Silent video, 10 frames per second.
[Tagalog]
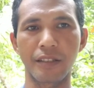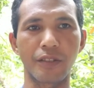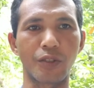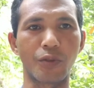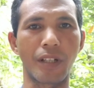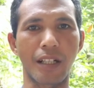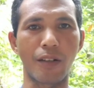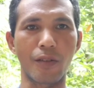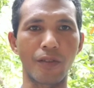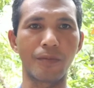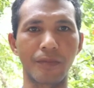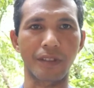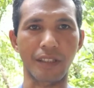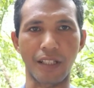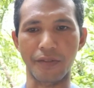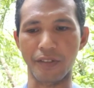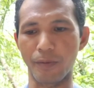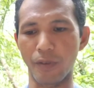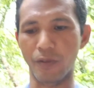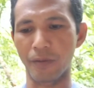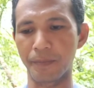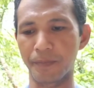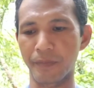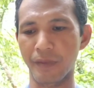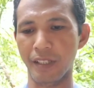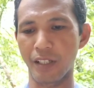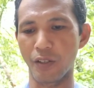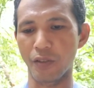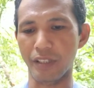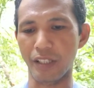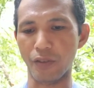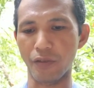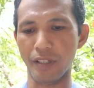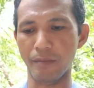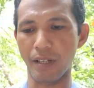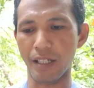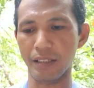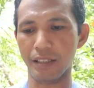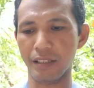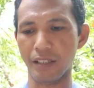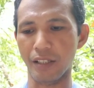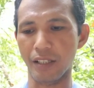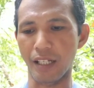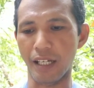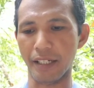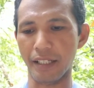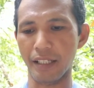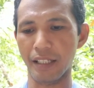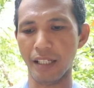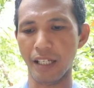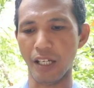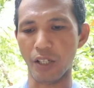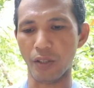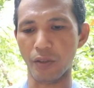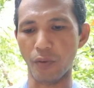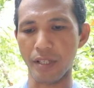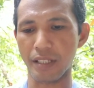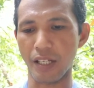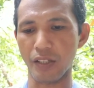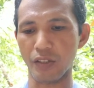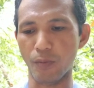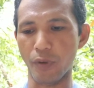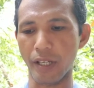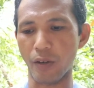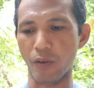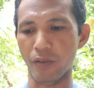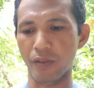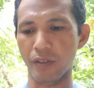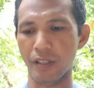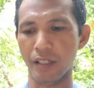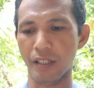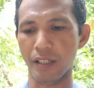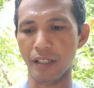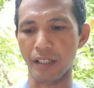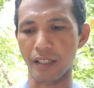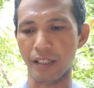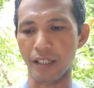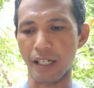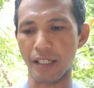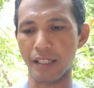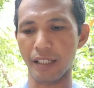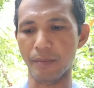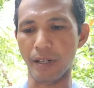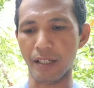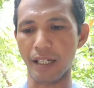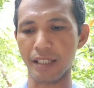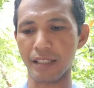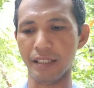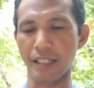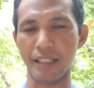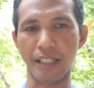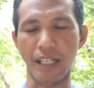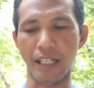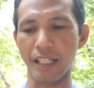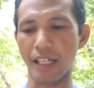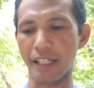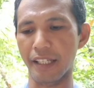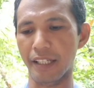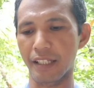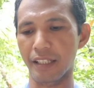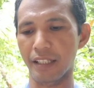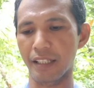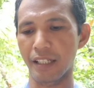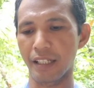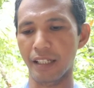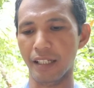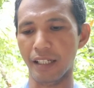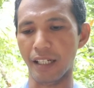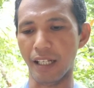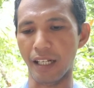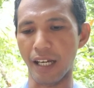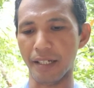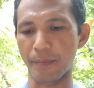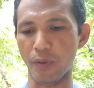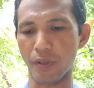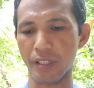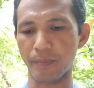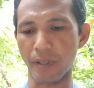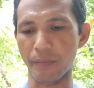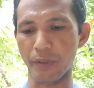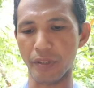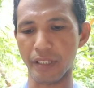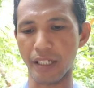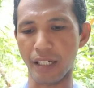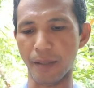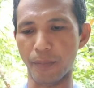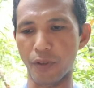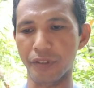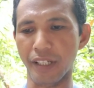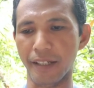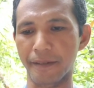Jewel Kaukom sa Tatsoy Bro si Tony Vlogs Larry Quinsa Sobero. Gary Vargas Nina Sila Ilihay Leilani eh, Flores from USA, California.